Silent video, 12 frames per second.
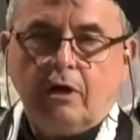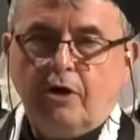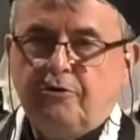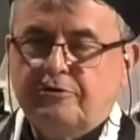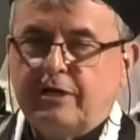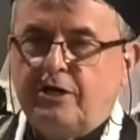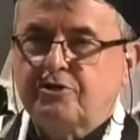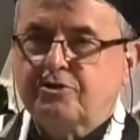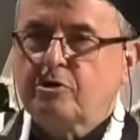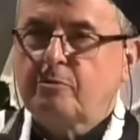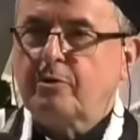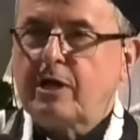Ale to
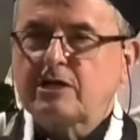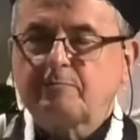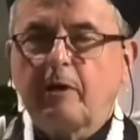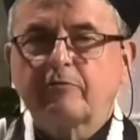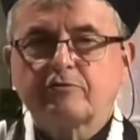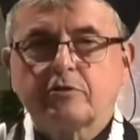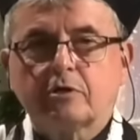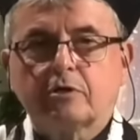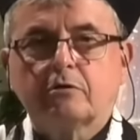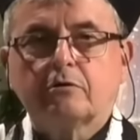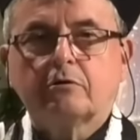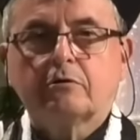zaliczyło po raz
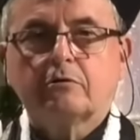pierwszy.